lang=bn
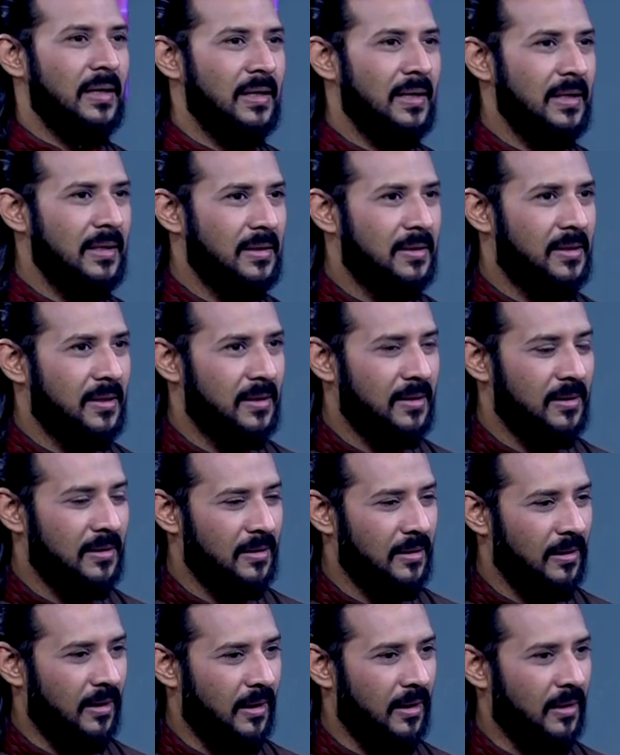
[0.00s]
ঈদ
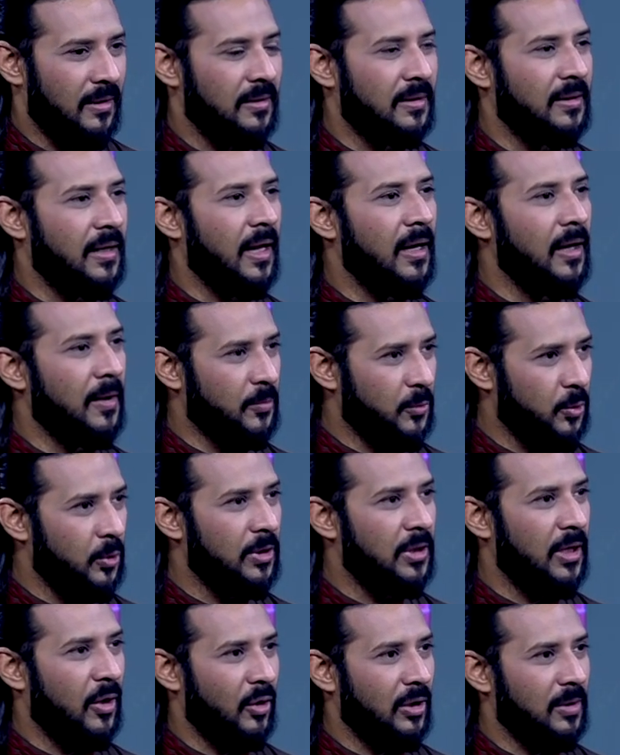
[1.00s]

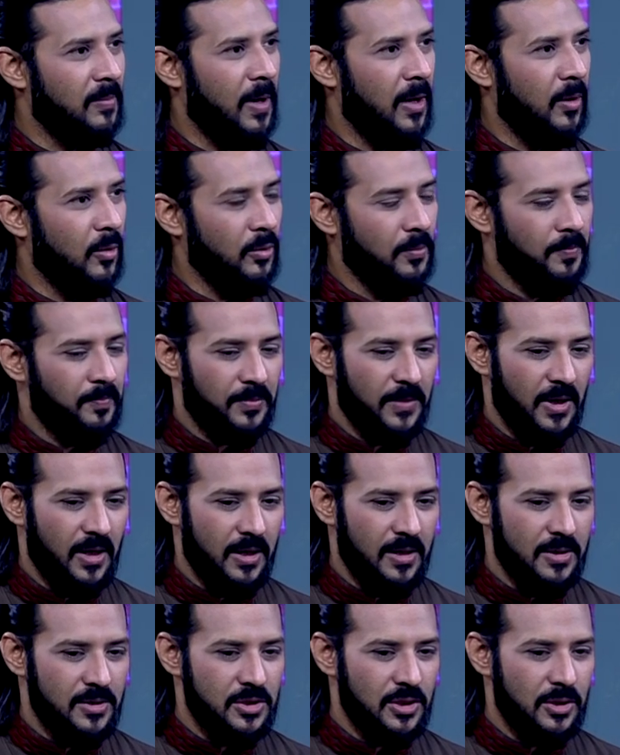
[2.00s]
আলহামদুলিল্লাহ অনেক ভালো
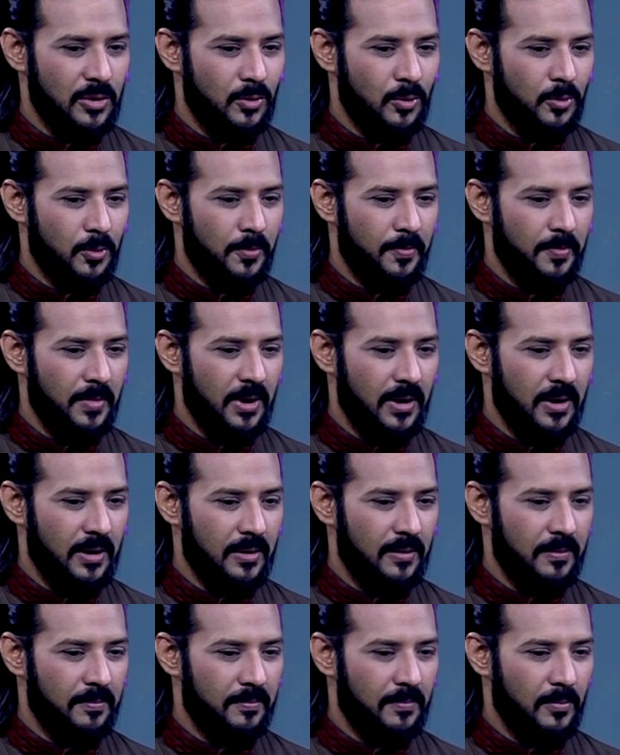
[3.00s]
যেহেতু
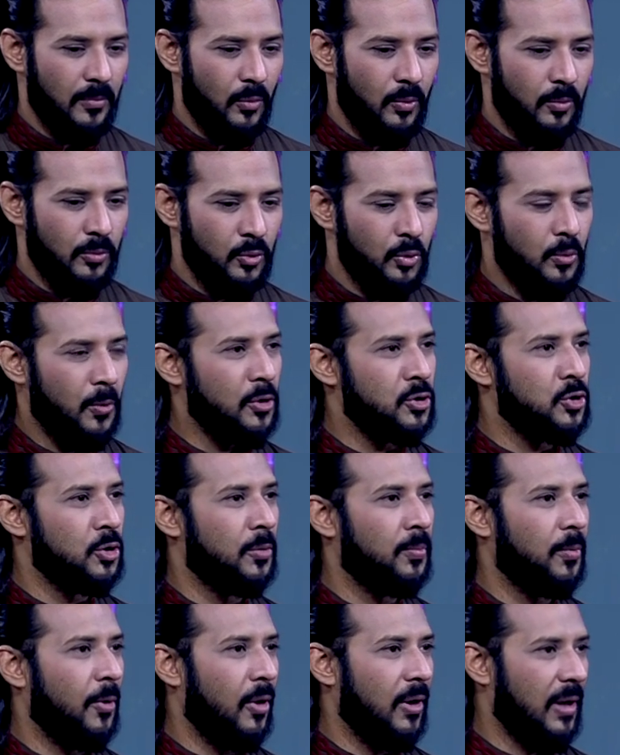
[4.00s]
দু বছর
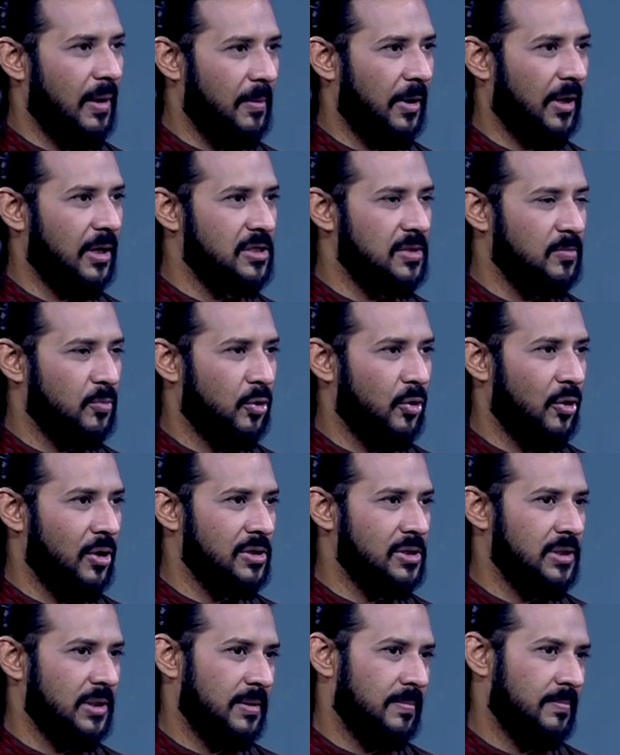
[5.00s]
পর আমার কাছে মনে হয়
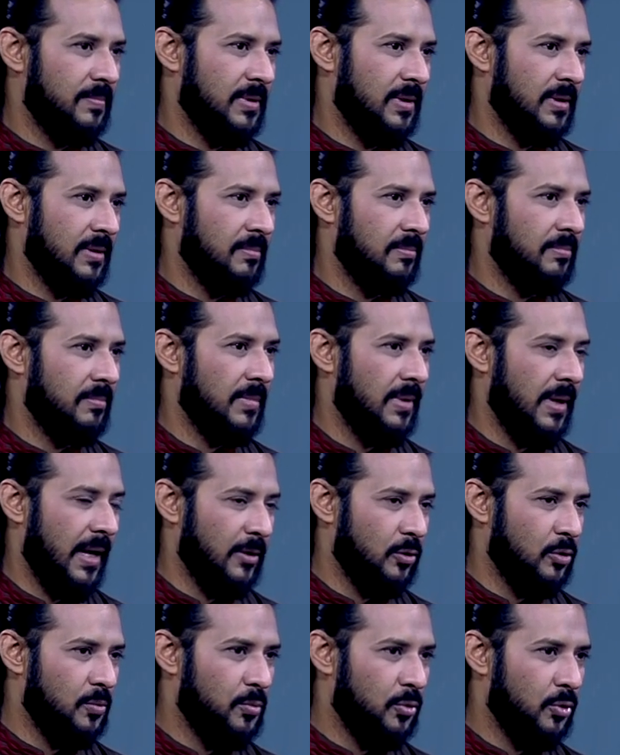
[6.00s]
যে
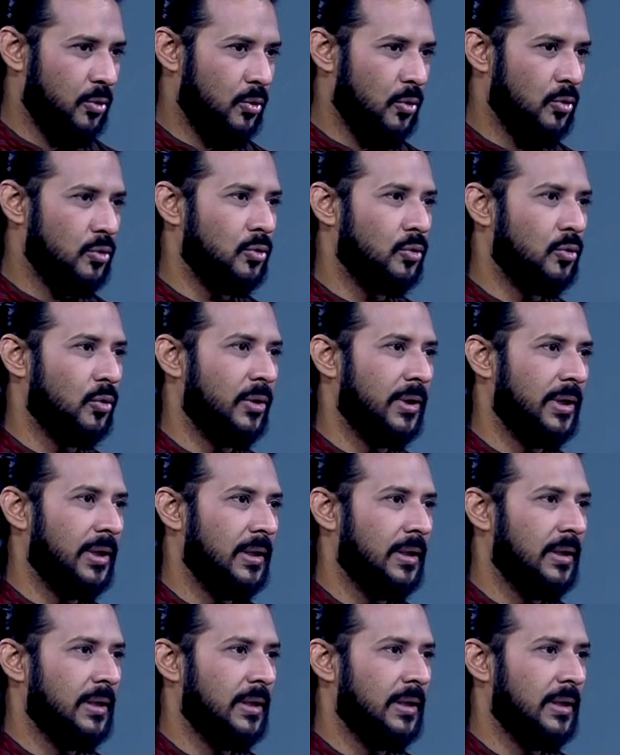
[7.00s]
একদম পুরো নতুন করে